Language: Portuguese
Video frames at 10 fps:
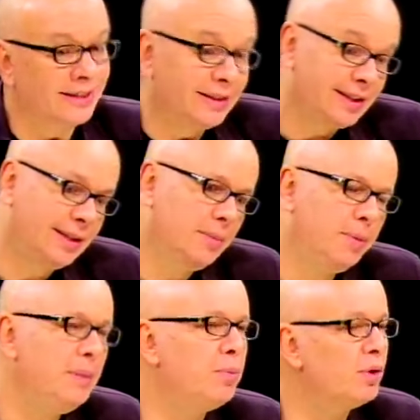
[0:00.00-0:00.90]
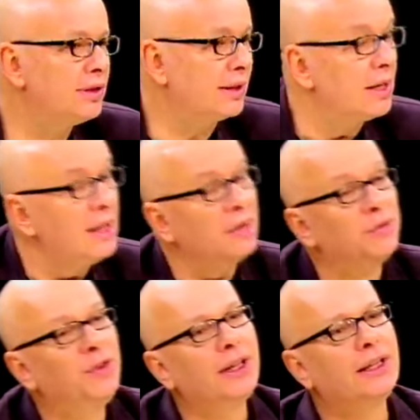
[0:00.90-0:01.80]
A gente está sempre em processo.
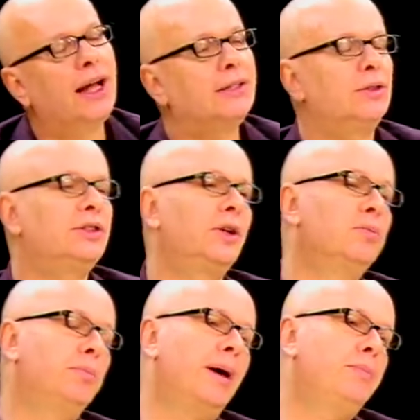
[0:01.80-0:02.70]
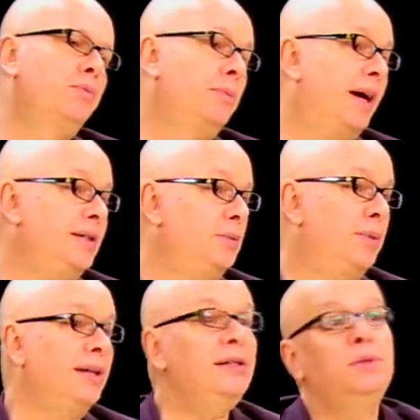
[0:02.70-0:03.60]
Verdade, eu acho que é um papo mais
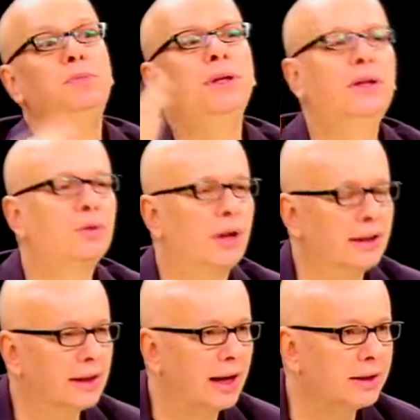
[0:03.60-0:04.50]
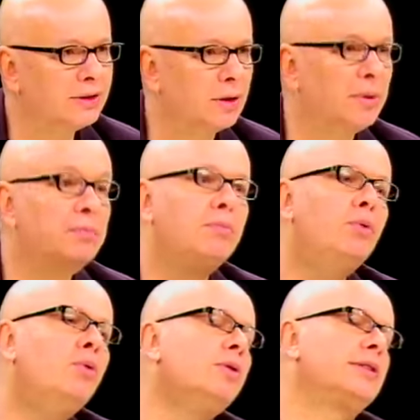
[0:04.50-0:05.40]
para espiritualidade. É uma
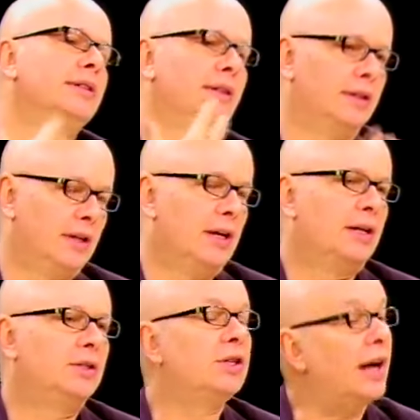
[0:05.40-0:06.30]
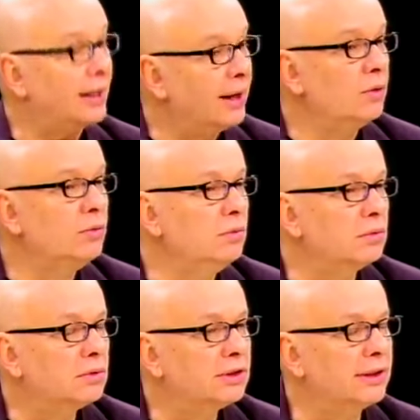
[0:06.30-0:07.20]
busca de cada um,
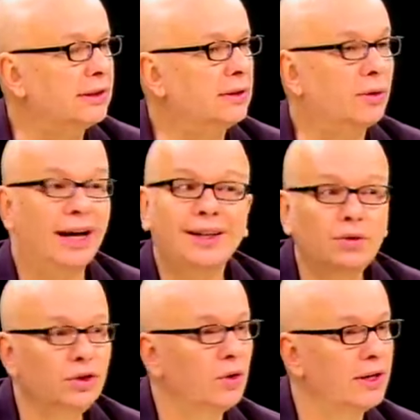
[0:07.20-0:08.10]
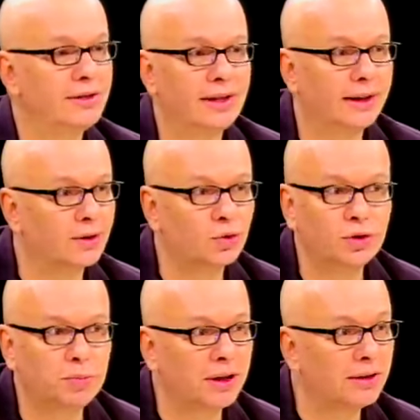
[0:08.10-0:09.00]
você entendeu? Cada um de nós tem a sua
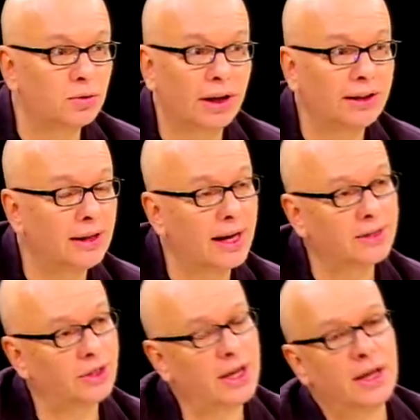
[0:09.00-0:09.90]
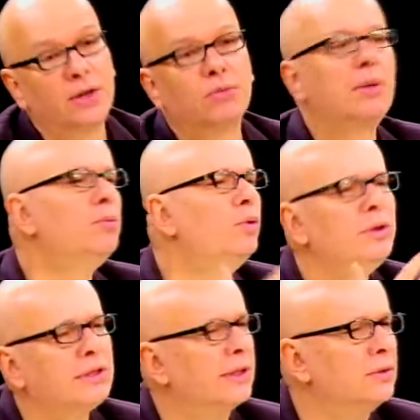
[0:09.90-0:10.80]
espiritualidade e uma
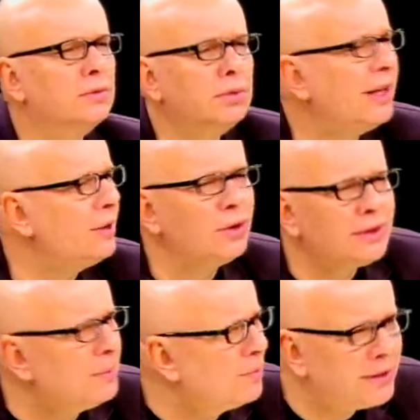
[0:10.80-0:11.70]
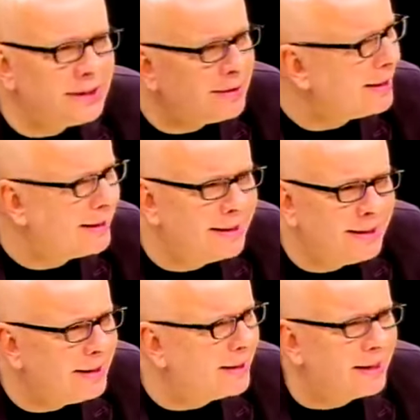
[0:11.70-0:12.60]
busca do que, que nós estamos fazendo
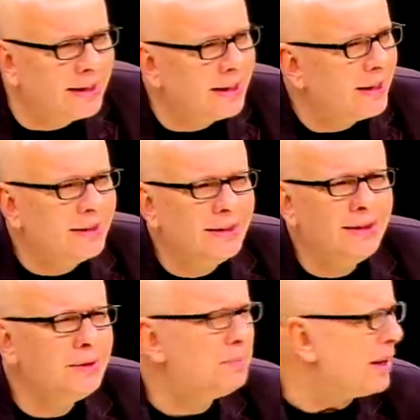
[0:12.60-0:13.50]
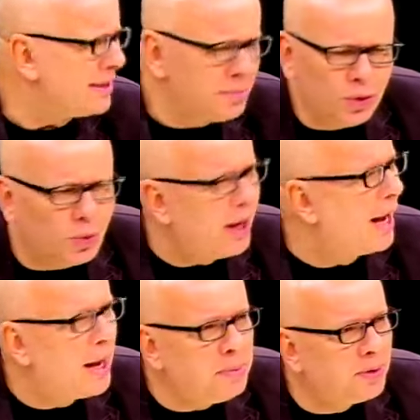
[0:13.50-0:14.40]
aqui. Hum, passa muito
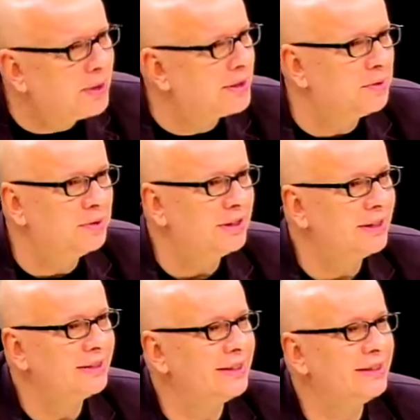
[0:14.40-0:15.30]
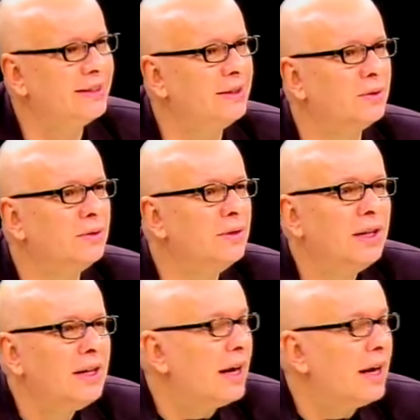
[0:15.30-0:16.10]
rápido essa vida, você entendeu?